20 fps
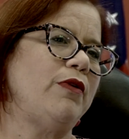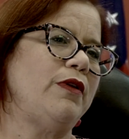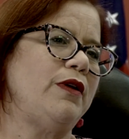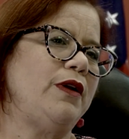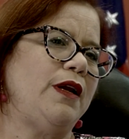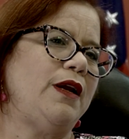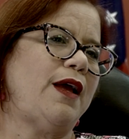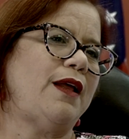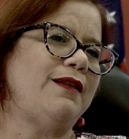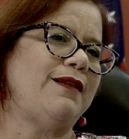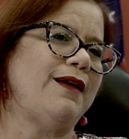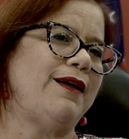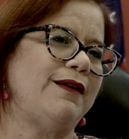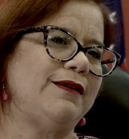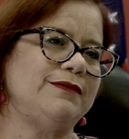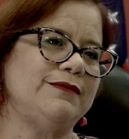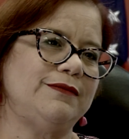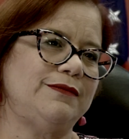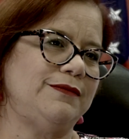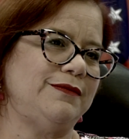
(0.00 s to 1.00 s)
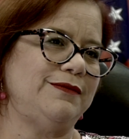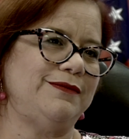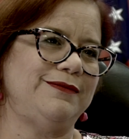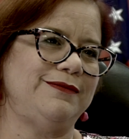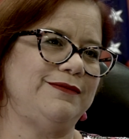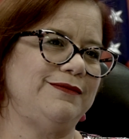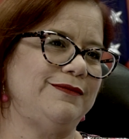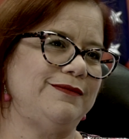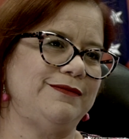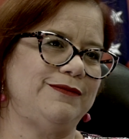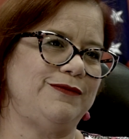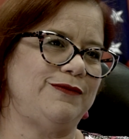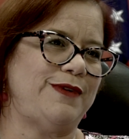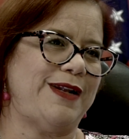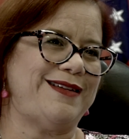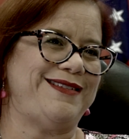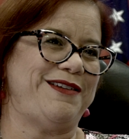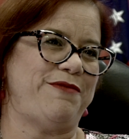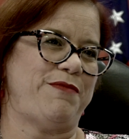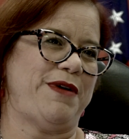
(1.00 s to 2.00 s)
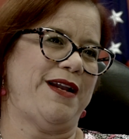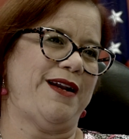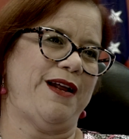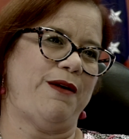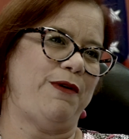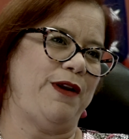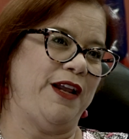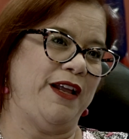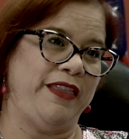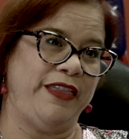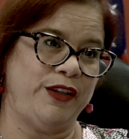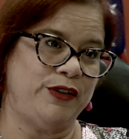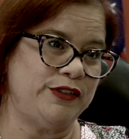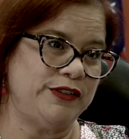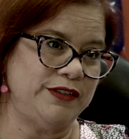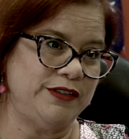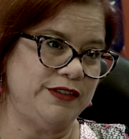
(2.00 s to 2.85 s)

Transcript: podría estar una semana hablando.